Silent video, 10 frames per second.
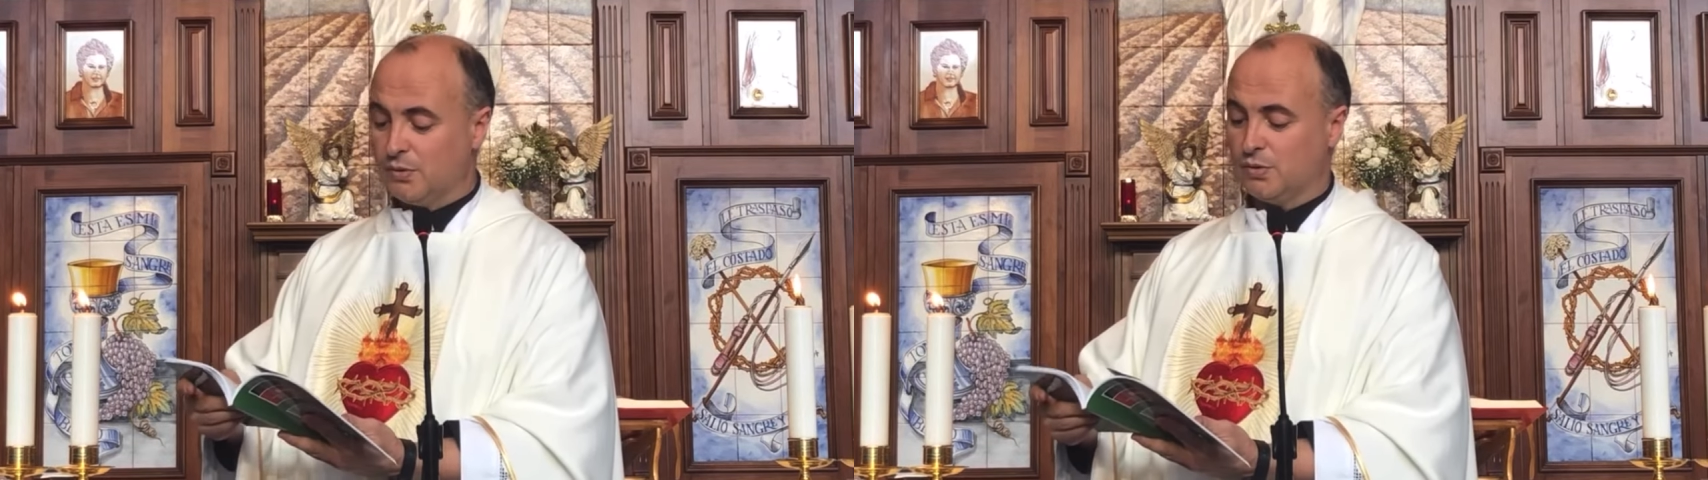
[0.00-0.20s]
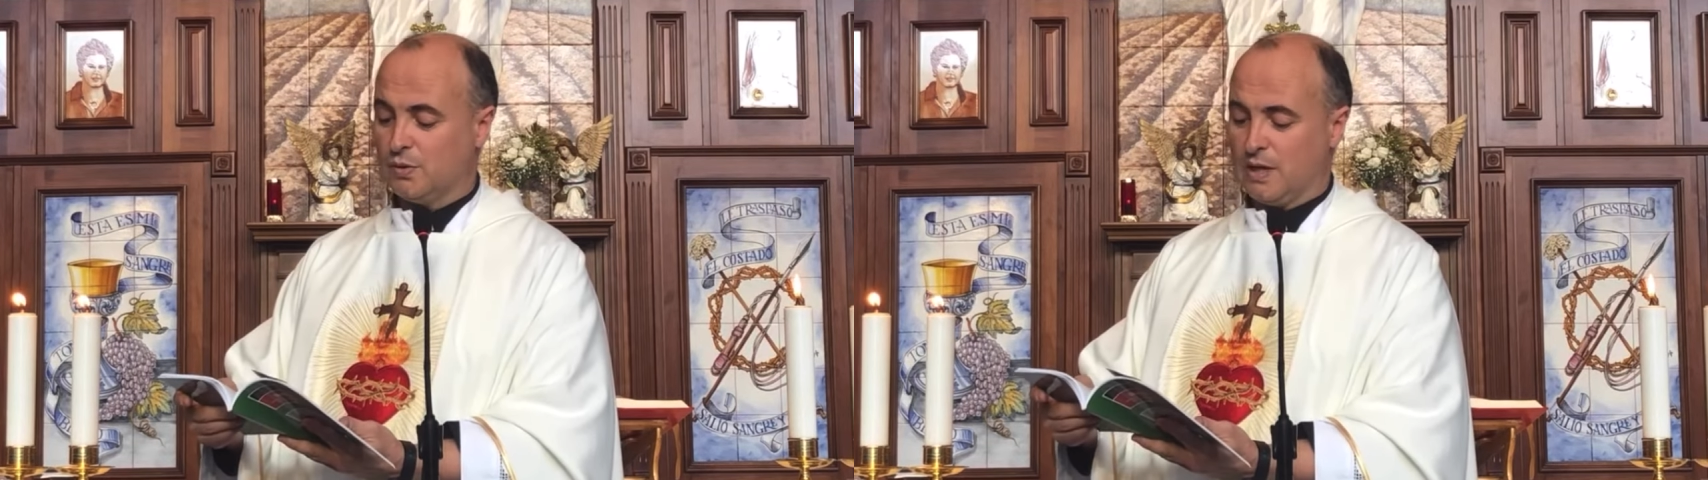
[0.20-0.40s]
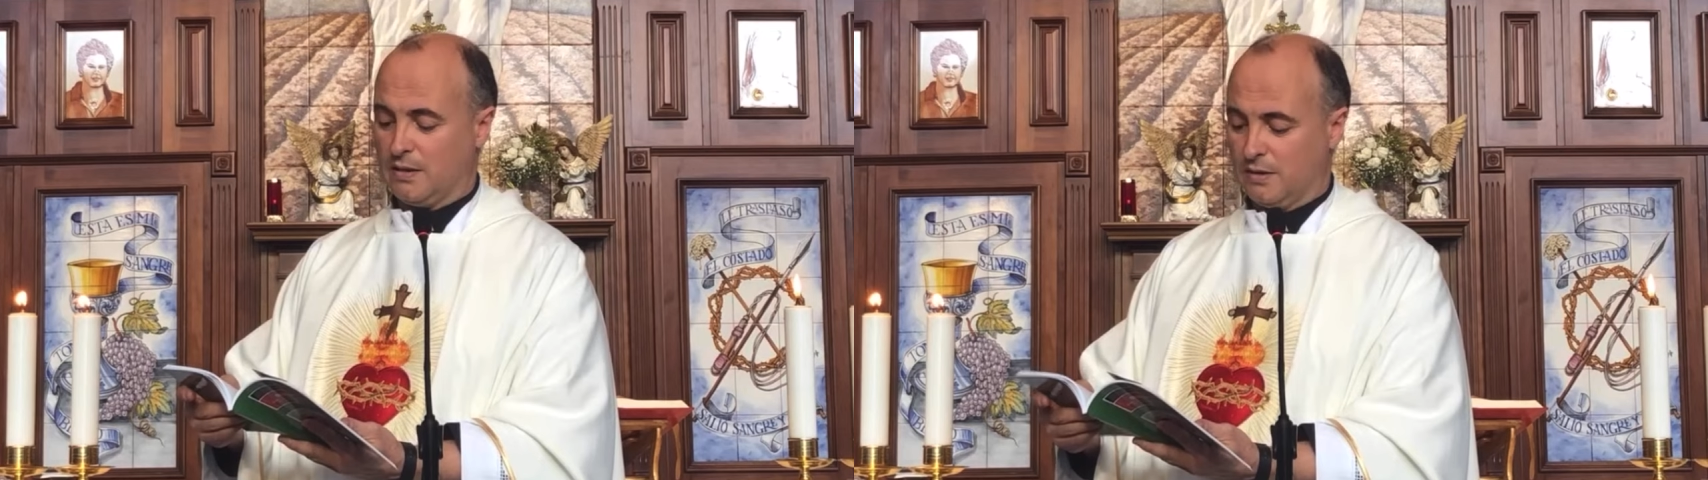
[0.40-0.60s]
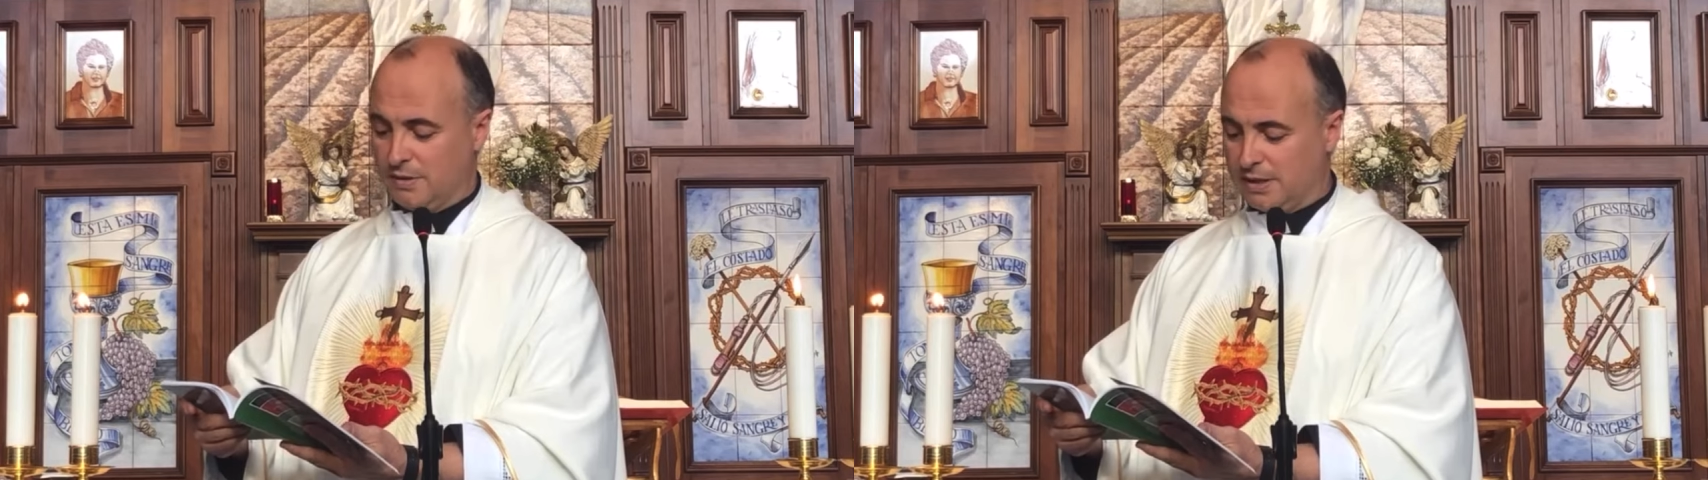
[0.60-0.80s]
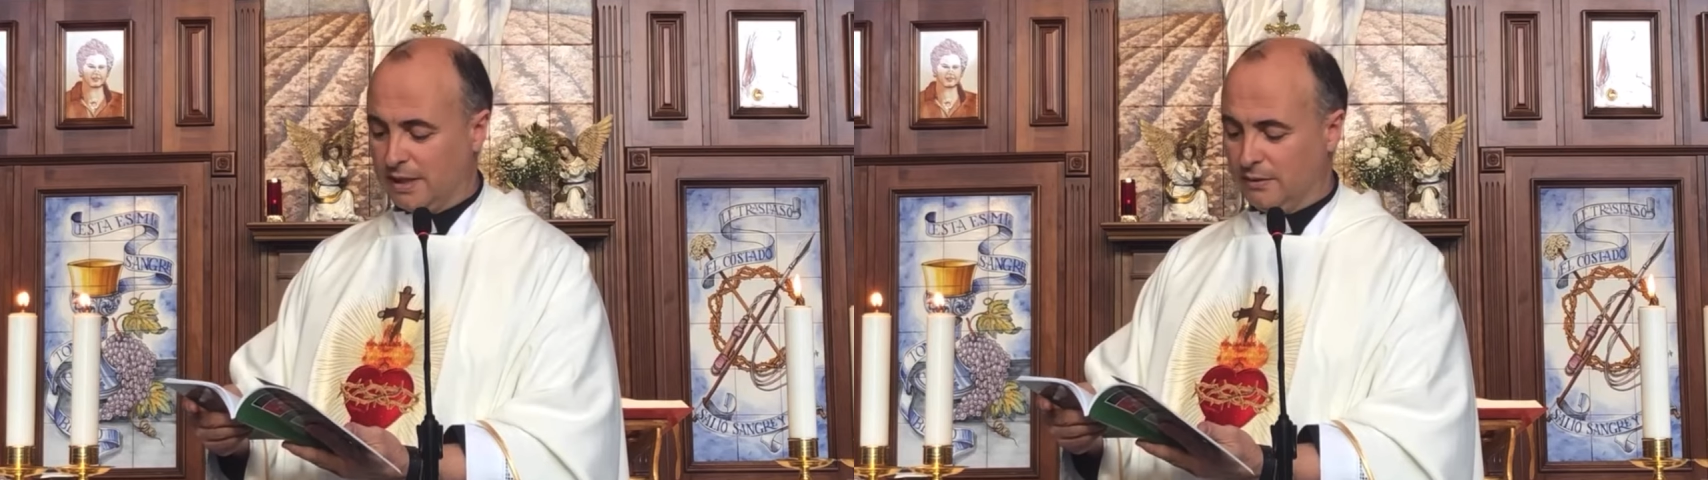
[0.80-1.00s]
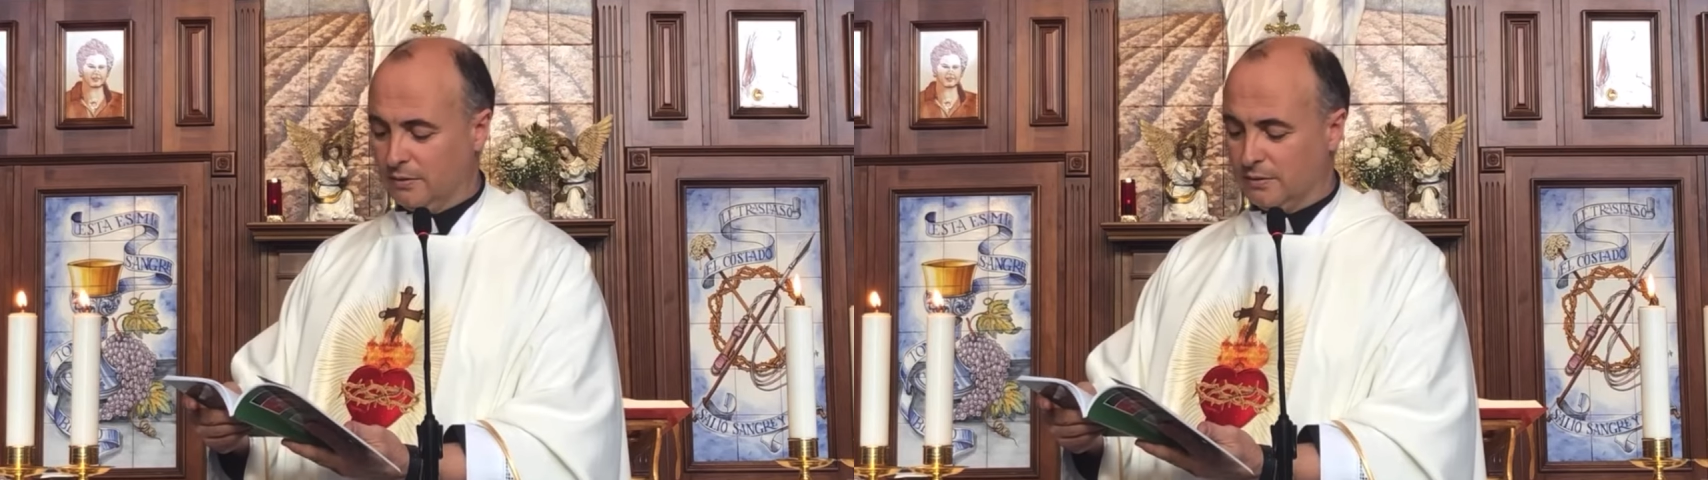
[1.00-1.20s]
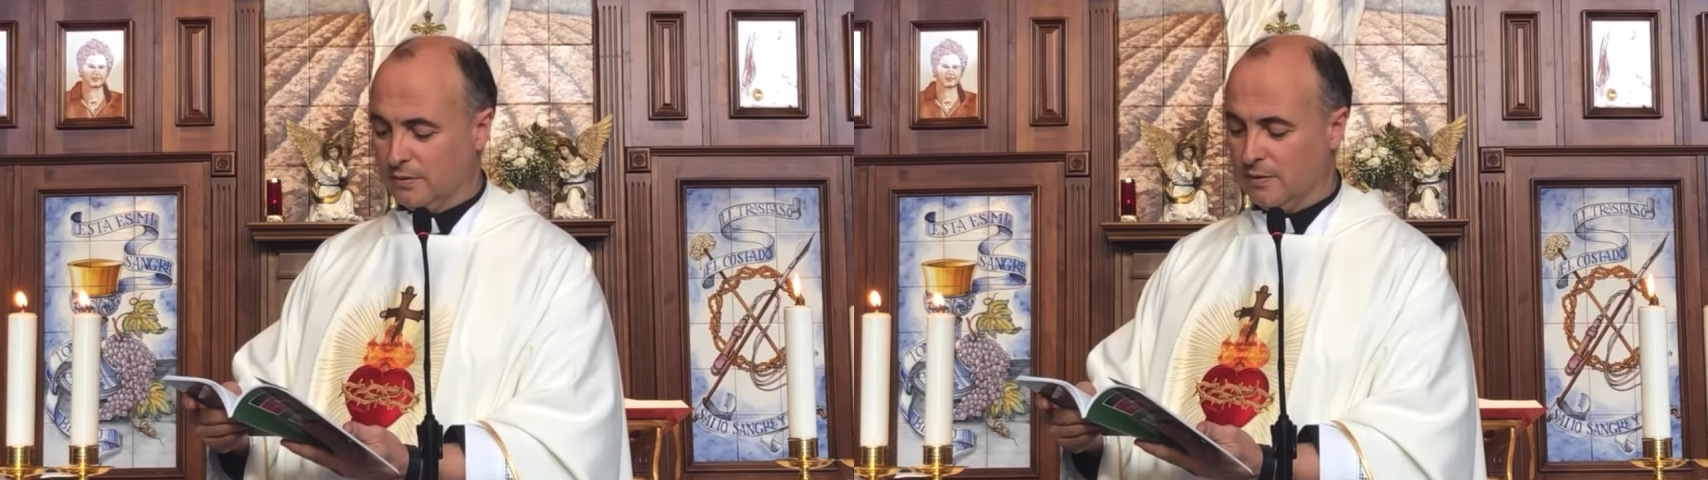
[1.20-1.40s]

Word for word: en su corazón santo.